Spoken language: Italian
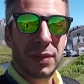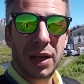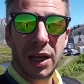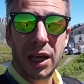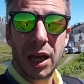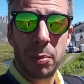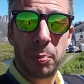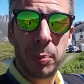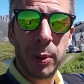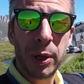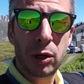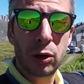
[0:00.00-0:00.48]
E
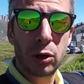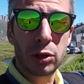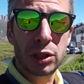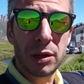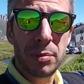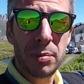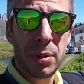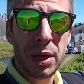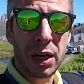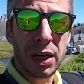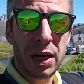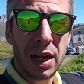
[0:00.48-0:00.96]
al piccolo San
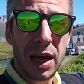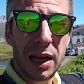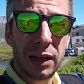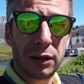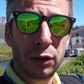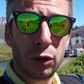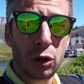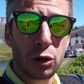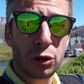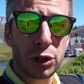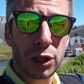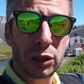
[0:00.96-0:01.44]

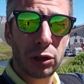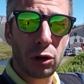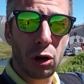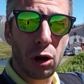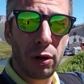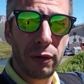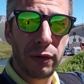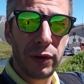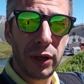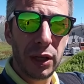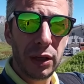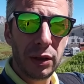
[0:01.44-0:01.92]
Bernardo cosa
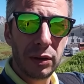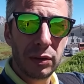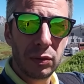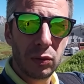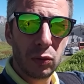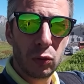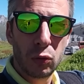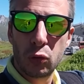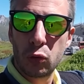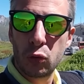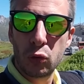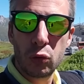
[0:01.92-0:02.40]
trovi?
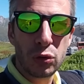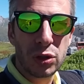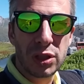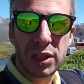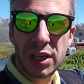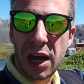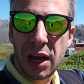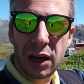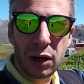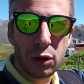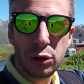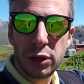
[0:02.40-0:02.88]
un
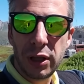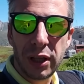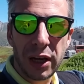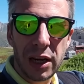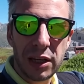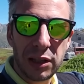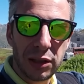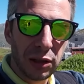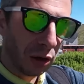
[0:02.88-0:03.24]
sacco di resti